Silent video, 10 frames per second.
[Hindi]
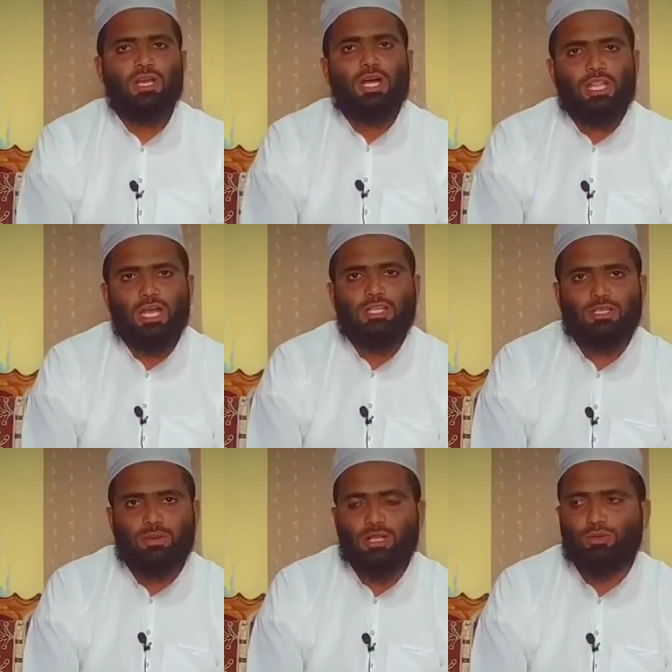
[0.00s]
अल्लाह
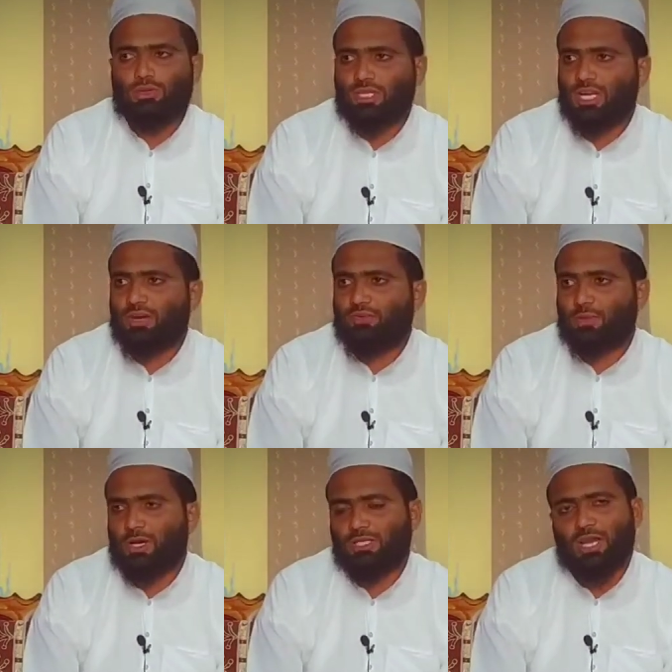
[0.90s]
तबारक व ताली
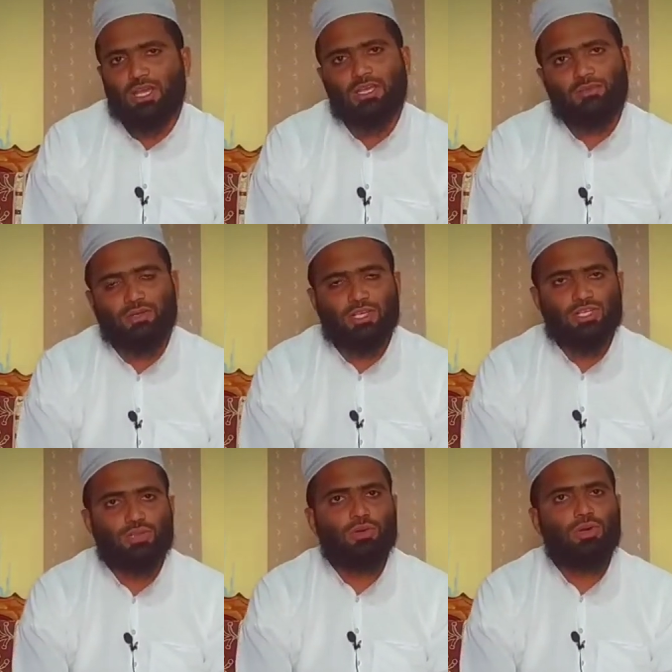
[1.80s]
फरमाता है कि
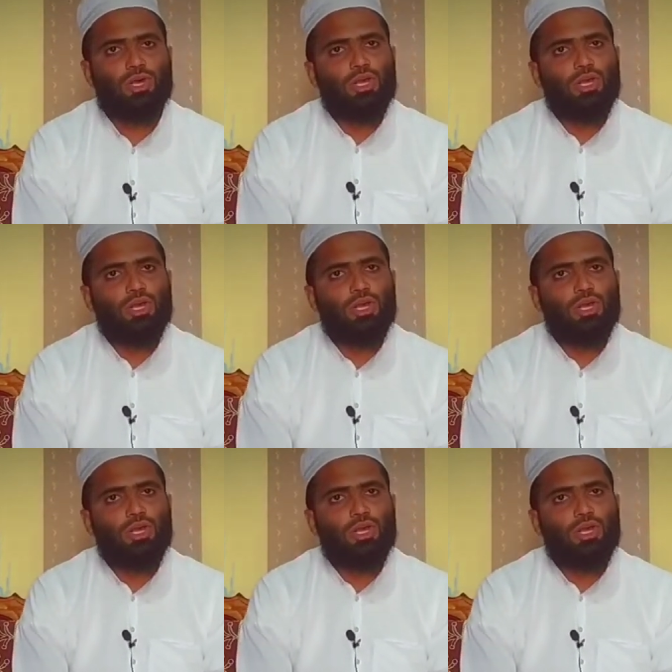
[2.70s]
फरिश्तों